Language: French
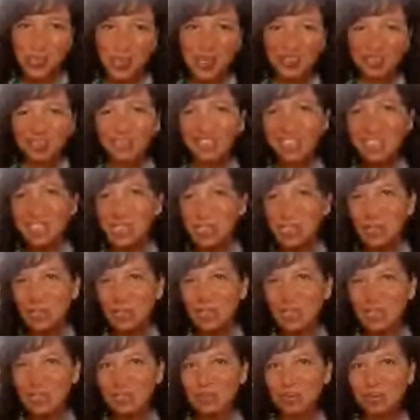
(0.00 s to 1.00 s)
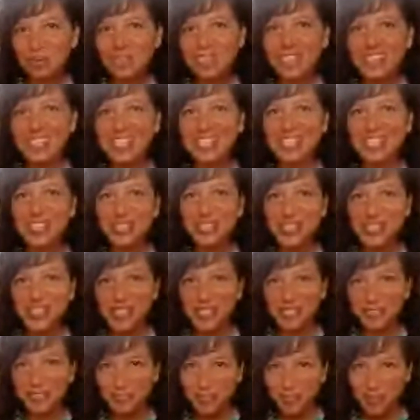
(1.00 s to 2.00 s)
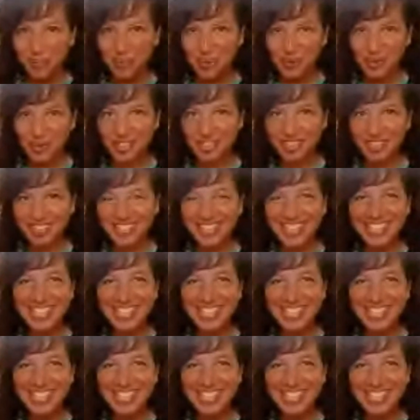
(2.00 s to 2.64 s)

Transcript: En fait, show, c'est pour Sisters of the World,